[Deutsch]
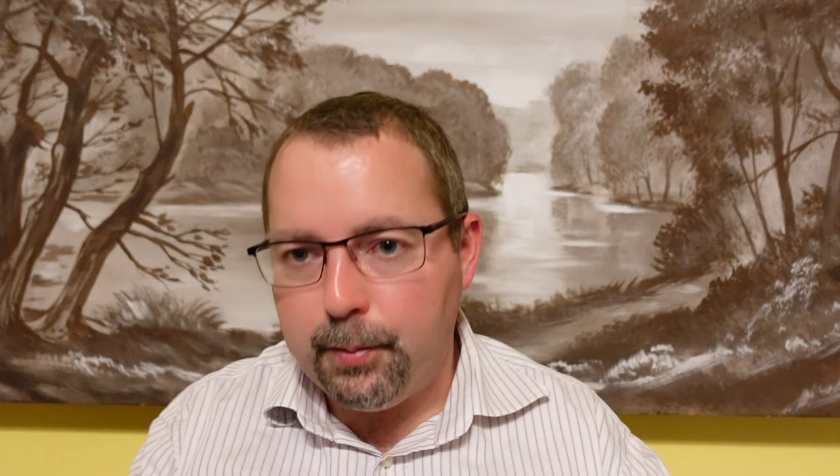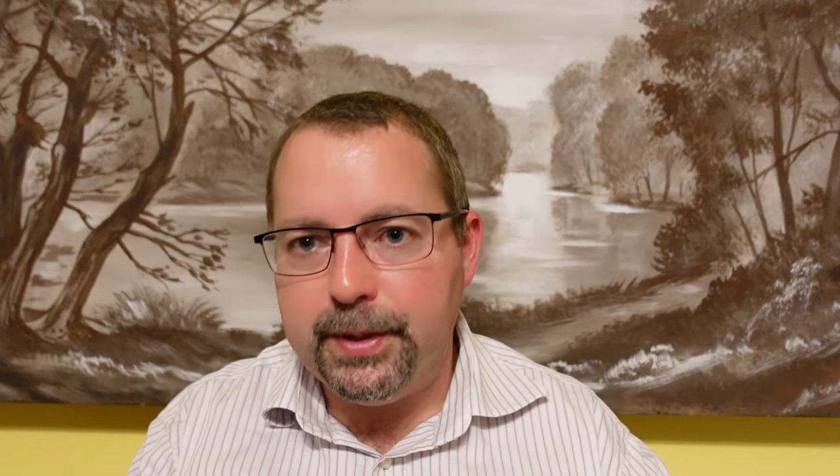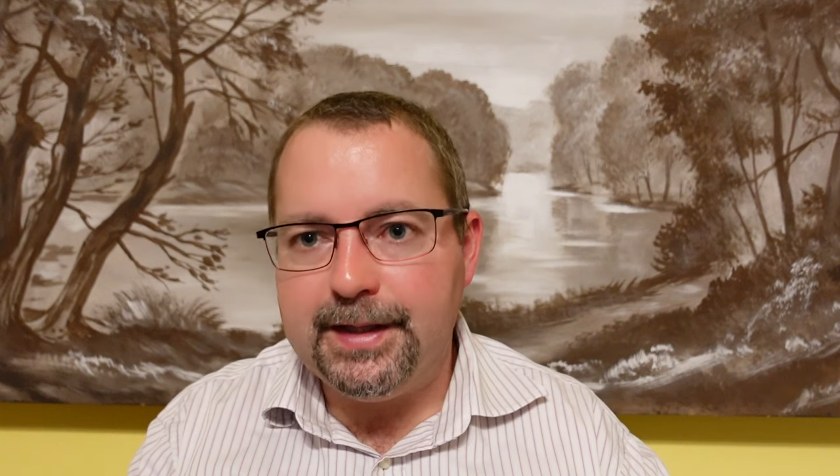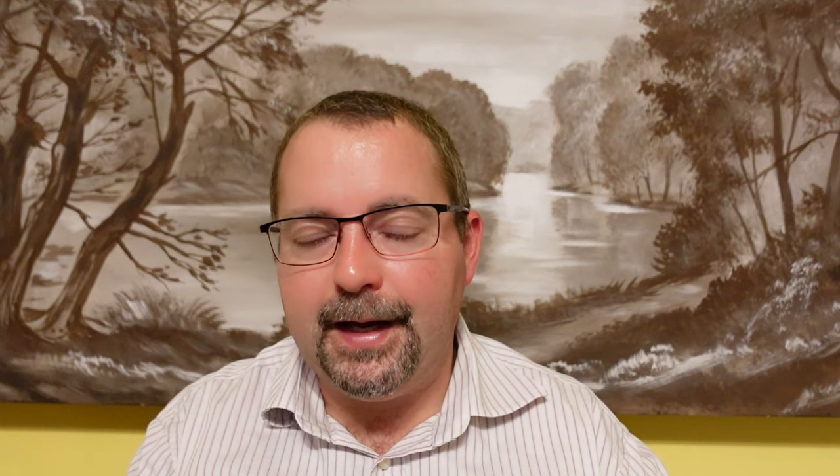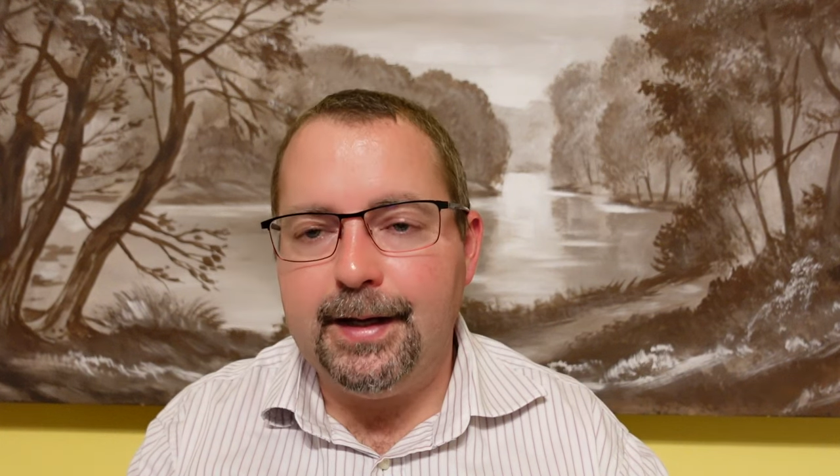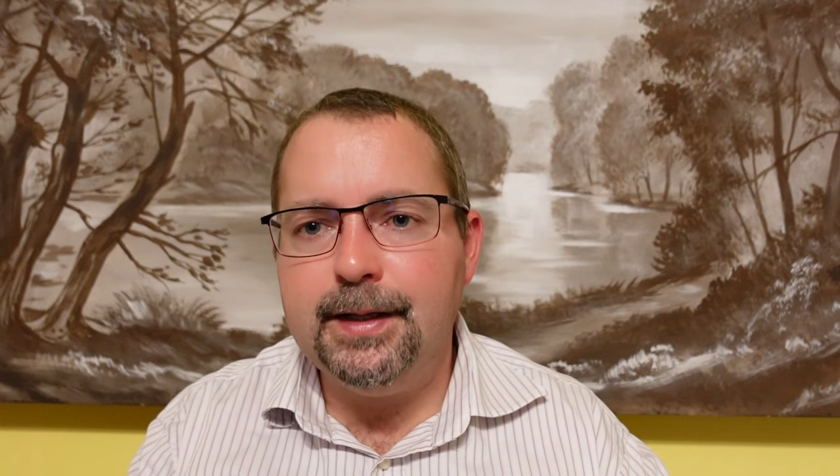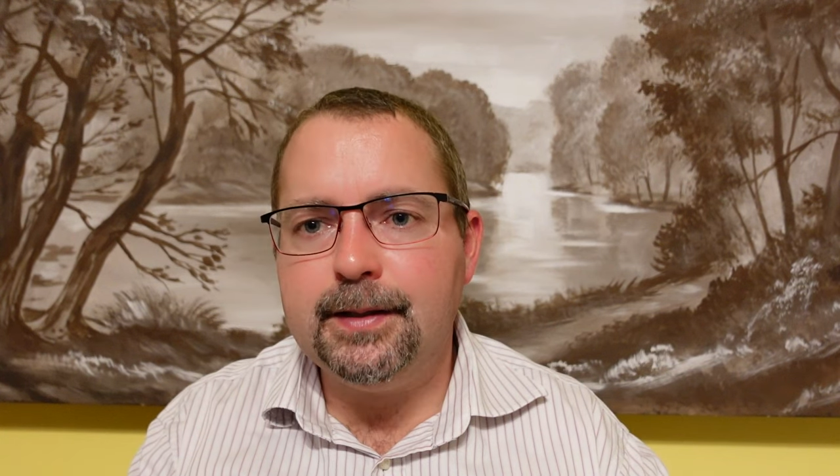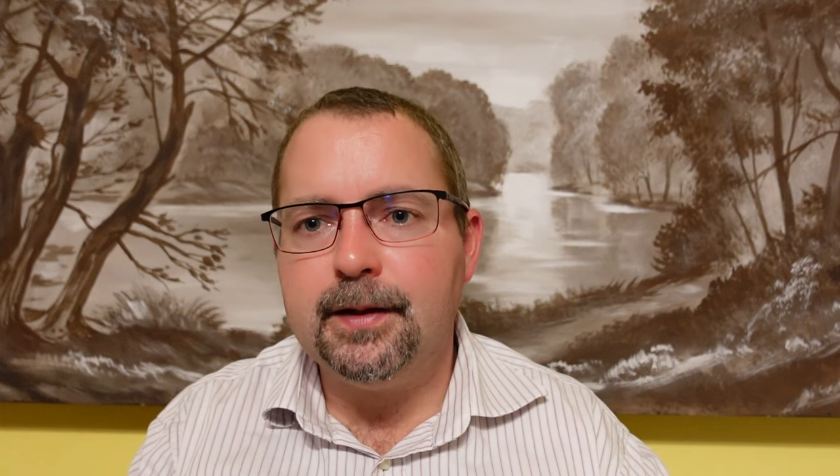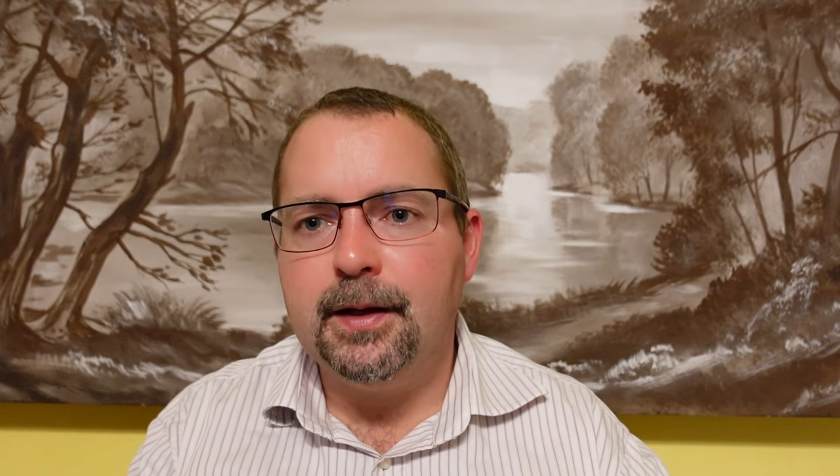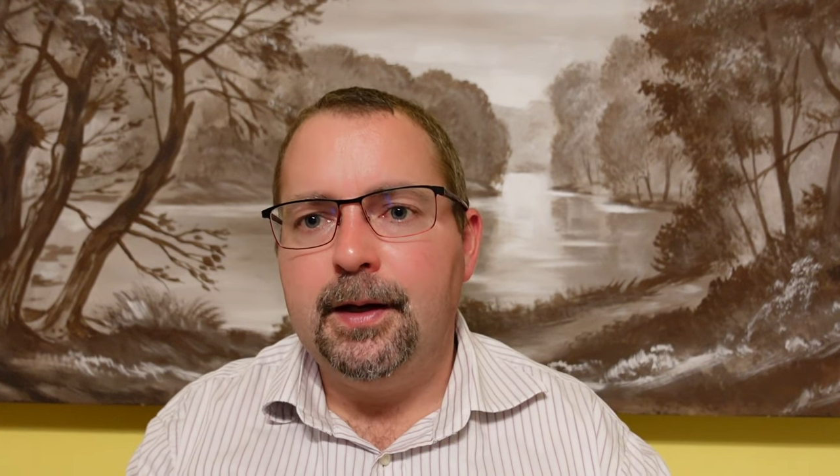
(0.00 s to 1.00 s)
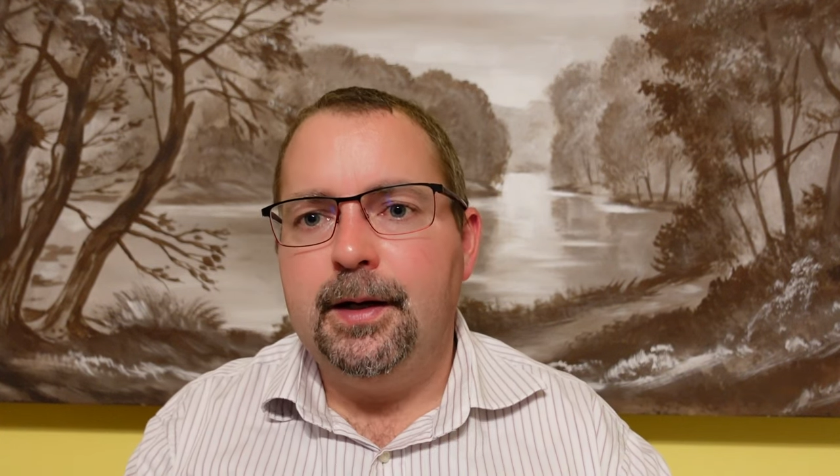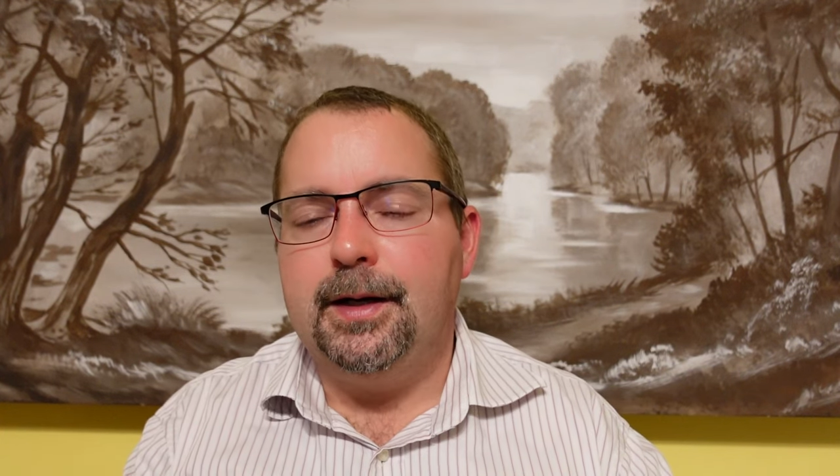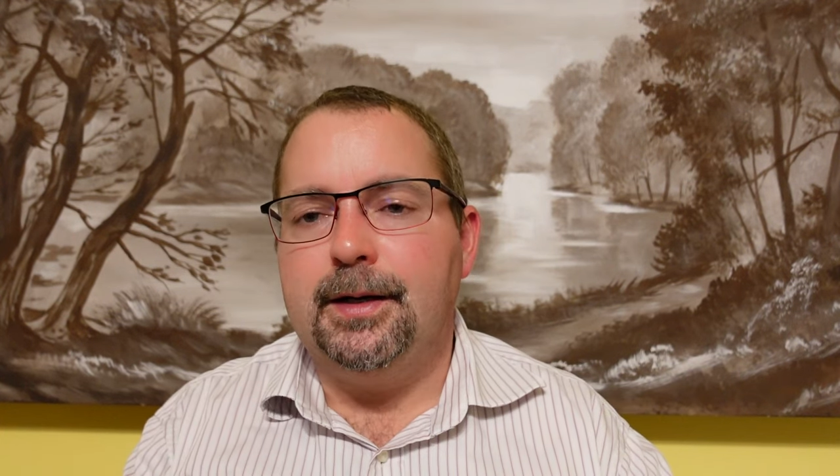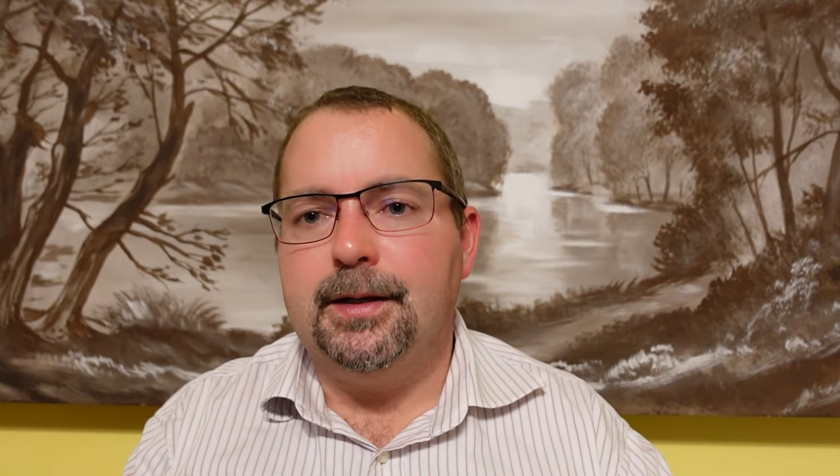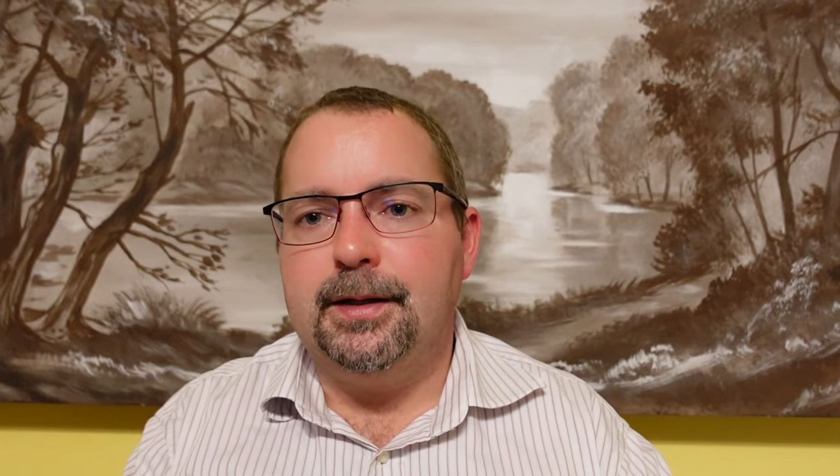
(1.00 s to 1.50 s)
beteiligt.
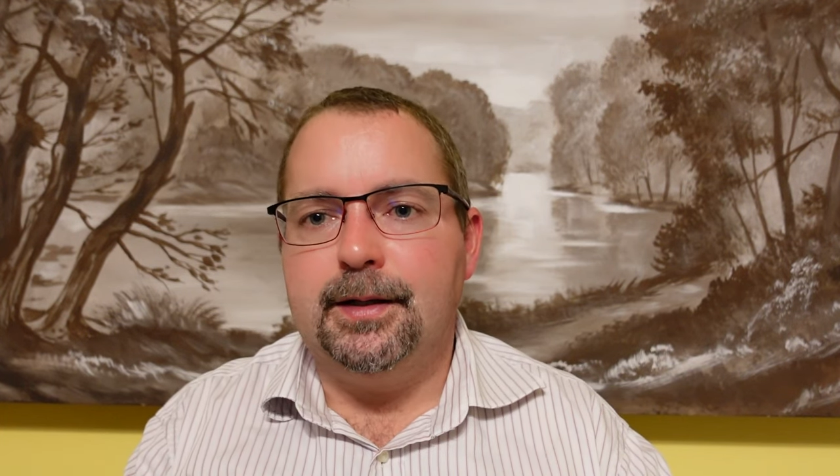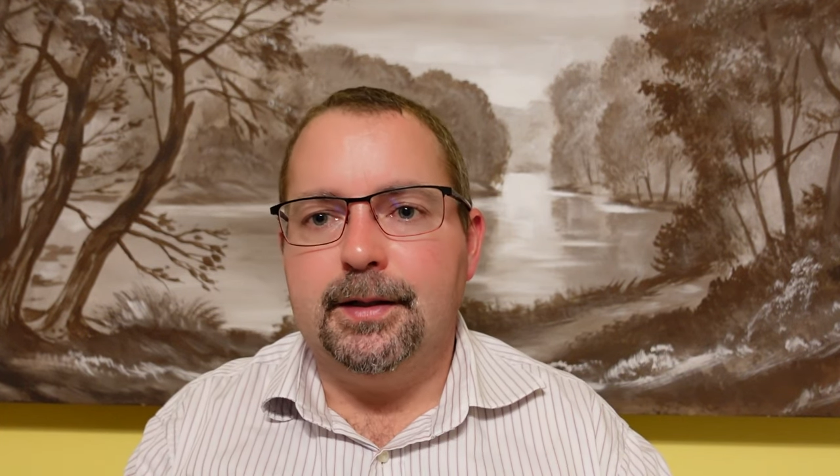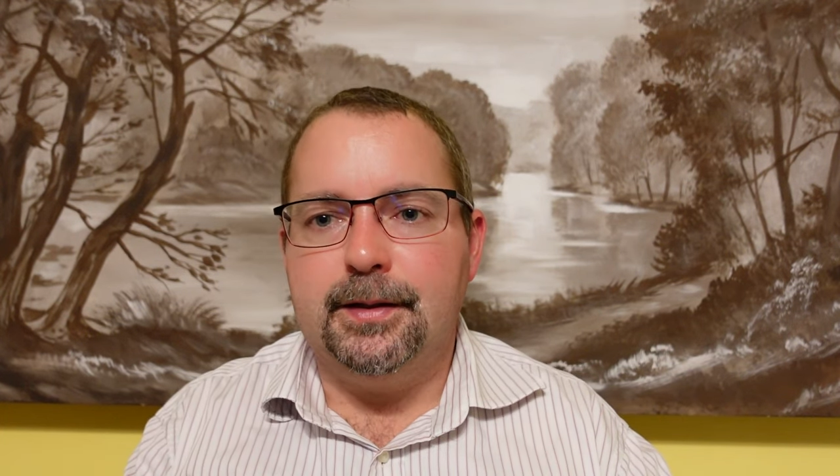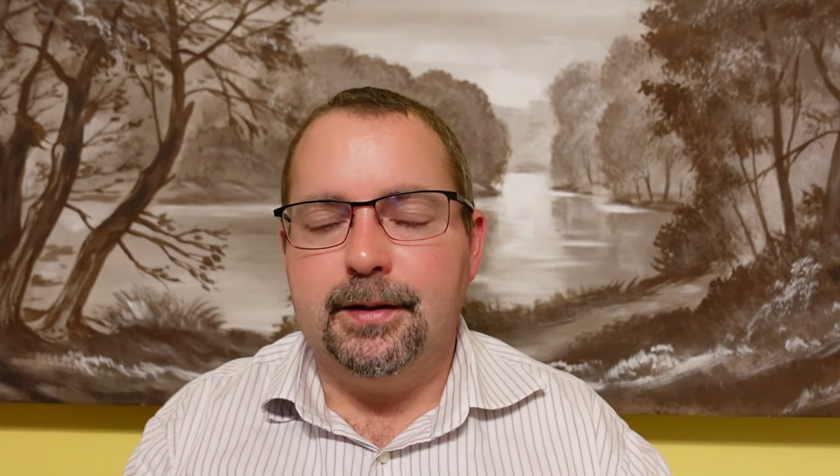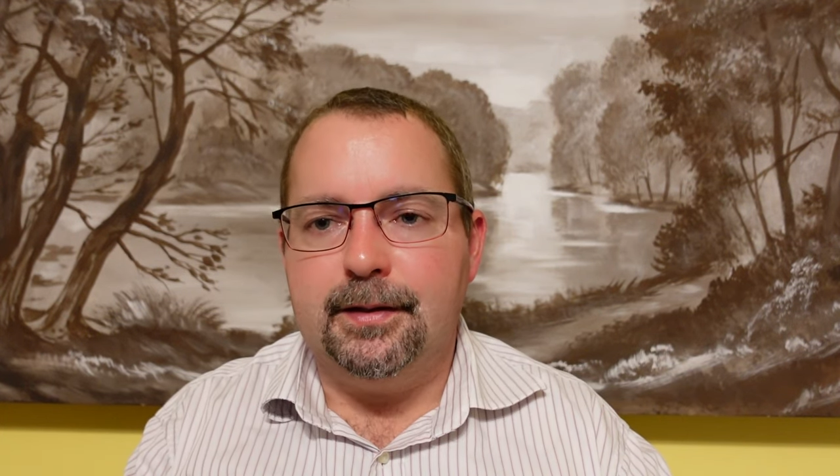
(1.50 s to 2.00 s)
Äh,